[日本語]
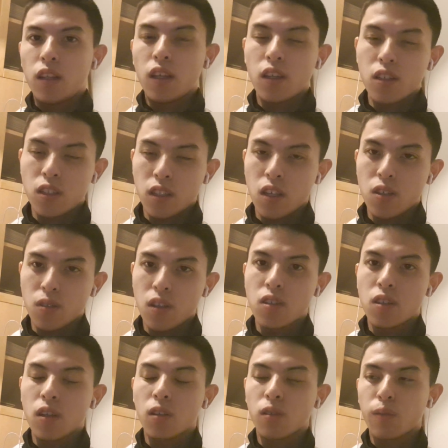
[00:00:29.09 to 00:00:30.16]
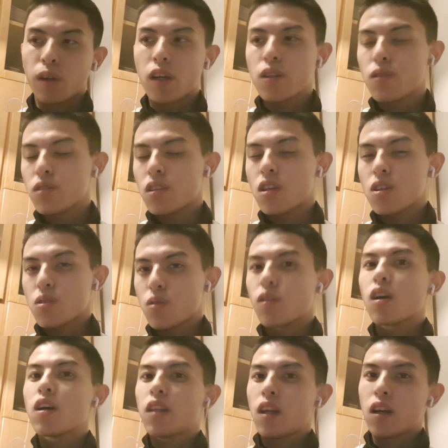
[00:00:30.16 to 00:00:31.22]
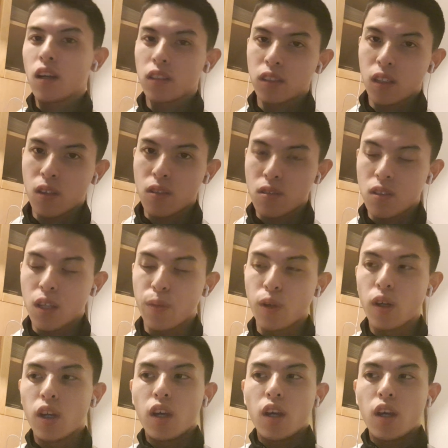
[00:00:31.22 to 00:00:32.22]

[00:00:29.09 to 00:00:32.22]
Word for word: 男子選手でしたりとも、羽生選手の4回転アクセルについても、